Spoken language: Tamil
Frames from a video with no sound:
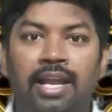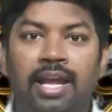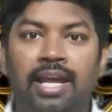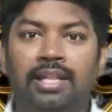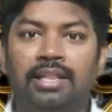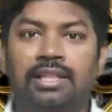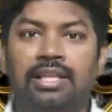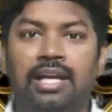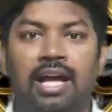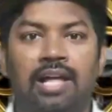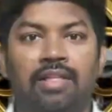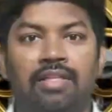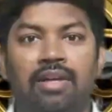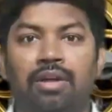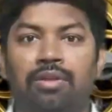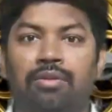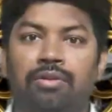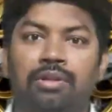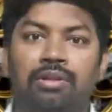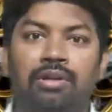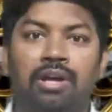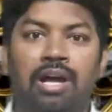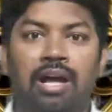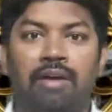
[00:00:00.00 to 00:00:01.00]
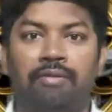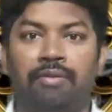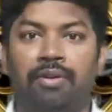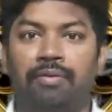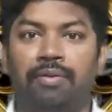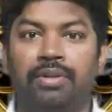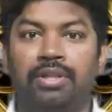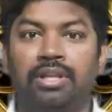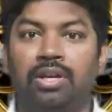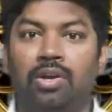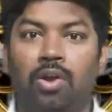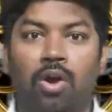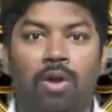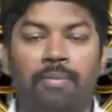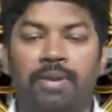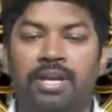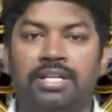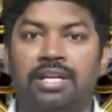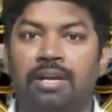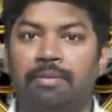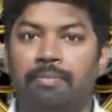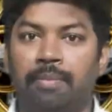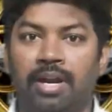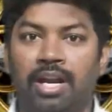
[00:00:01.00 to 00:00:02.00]
நேற்று அதாவது வந்து அவரை வந்து
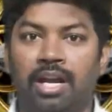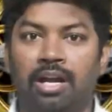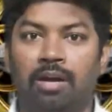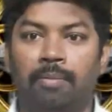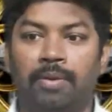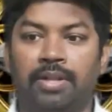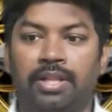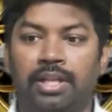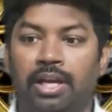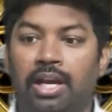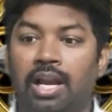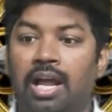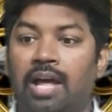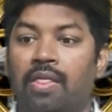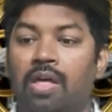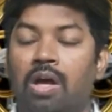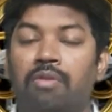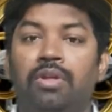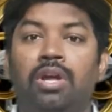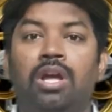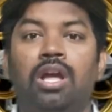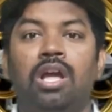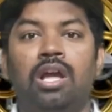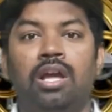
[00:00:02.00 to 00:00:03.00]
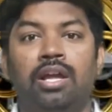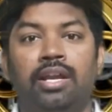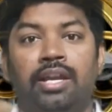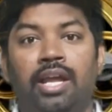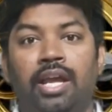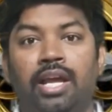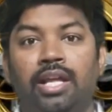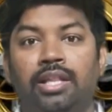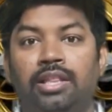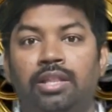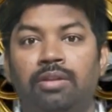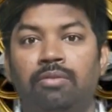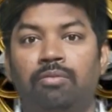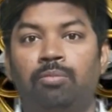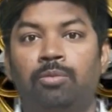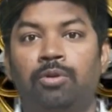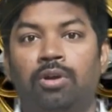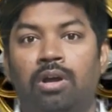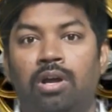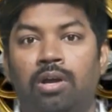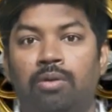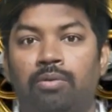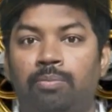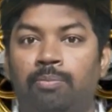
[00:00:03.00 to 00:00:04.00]
நாமினேஷன் பண்ணாங்க பார்த்தீங்களா அதாவது நேற்று
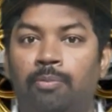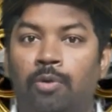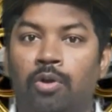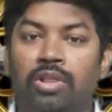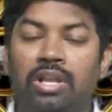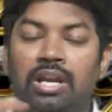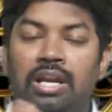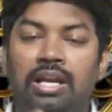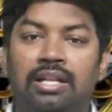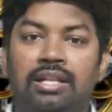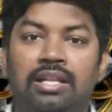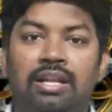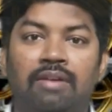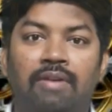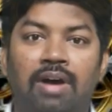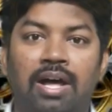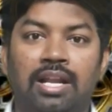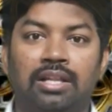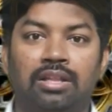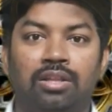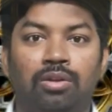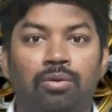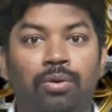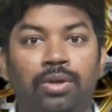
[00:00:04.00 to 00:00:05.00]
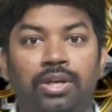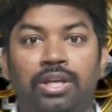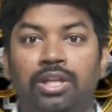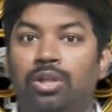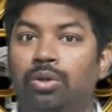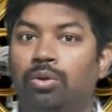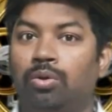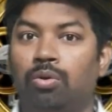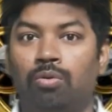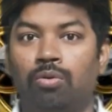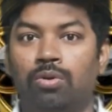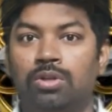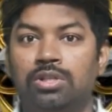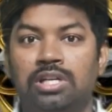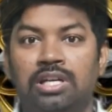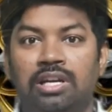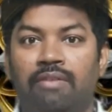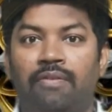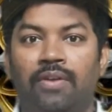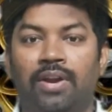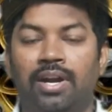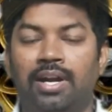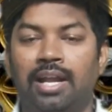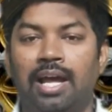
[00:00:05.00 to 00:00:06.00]
முதல்ல இருந்த வாரத்துக்கும் இதுக்கும் கொஞ்சம்
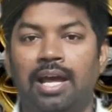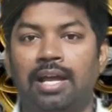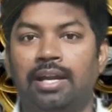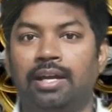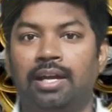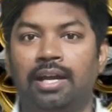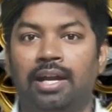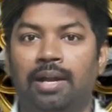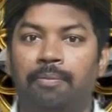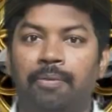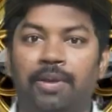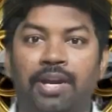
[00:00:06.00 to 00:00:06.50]
டிஃப்ரெண்ட்டாக இருக்குது